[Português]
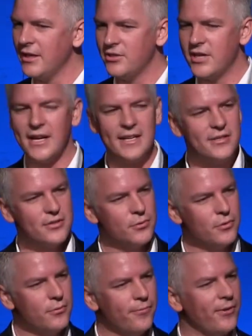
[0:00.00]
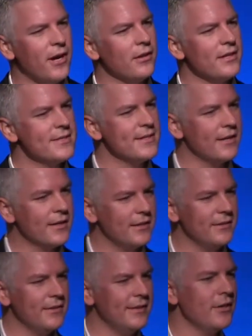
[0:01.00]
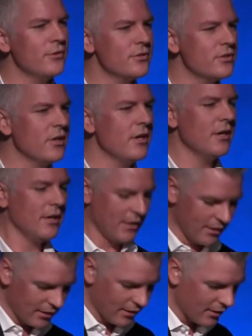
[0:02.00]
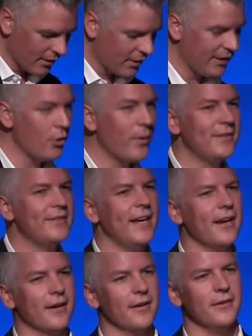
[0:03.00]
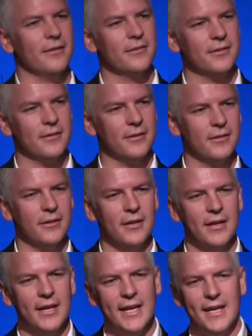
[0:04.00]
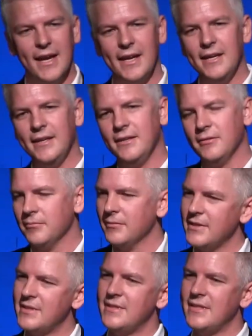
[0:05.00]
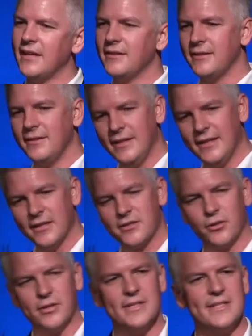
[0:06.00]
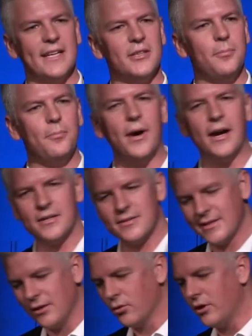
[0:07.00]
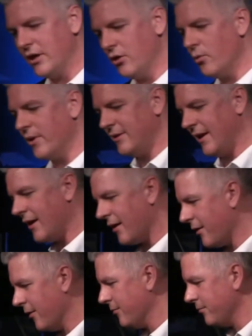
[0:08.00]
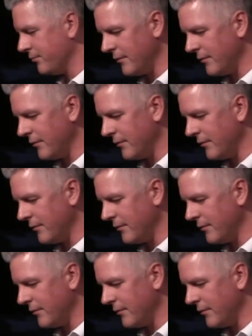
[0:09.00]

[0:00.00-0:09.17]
Gênesis 1 fala acerca de Deus criou a terra e em sete dias, ou sete passos, Ele criou a terra.